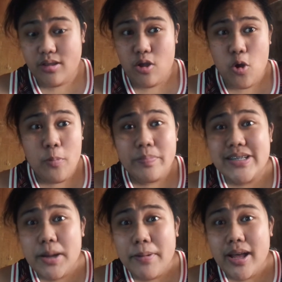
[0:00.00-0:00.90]

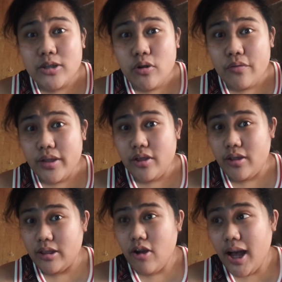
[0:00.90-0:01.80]
Umpisa pa lang tong video
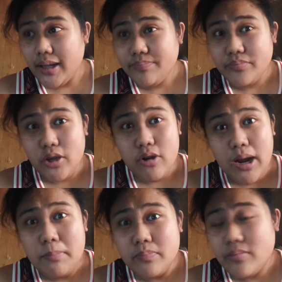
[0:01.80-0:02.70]
na to ah. Hindi ko
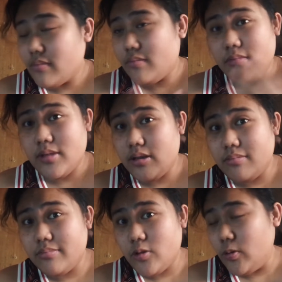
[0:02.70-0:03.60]
lang
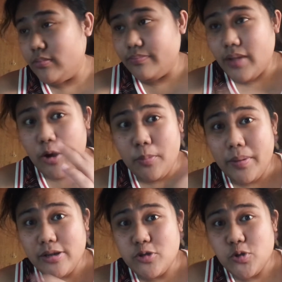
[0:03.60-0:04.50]
kung ano
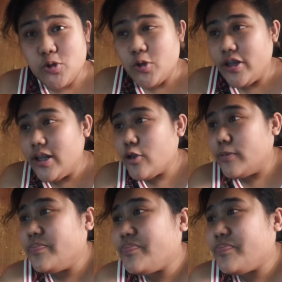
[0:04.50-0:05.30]
pa yung susunod dito.